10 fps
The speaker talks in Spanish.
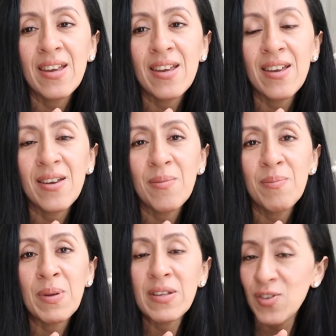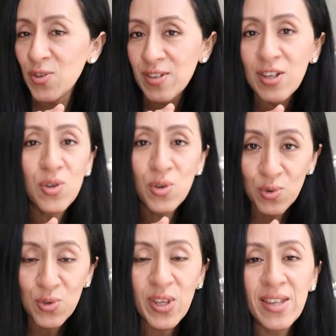Eh, bendiciones a todos
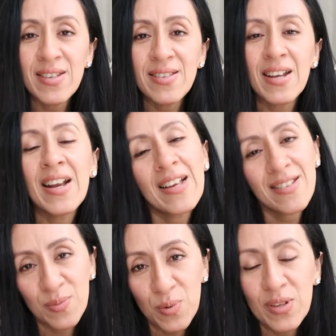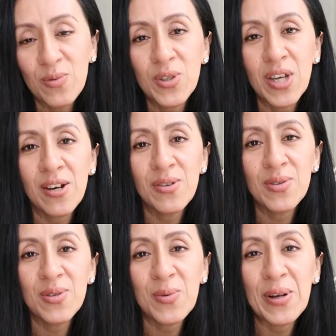ustedes, gracias por
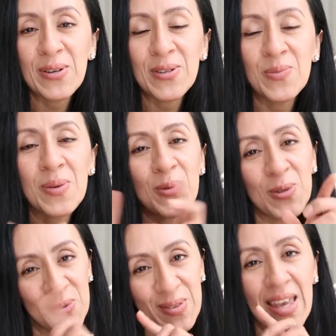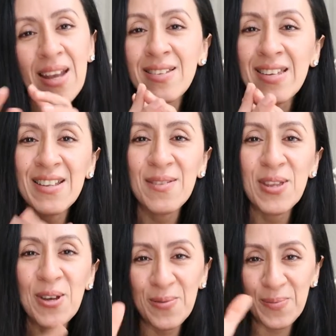escucharnos y bueno, nos vemos en el siguiente
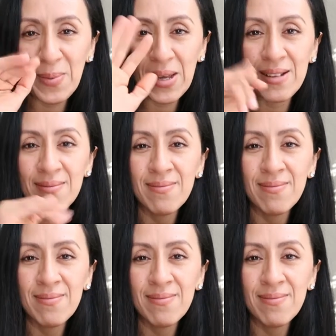video. Bye bye.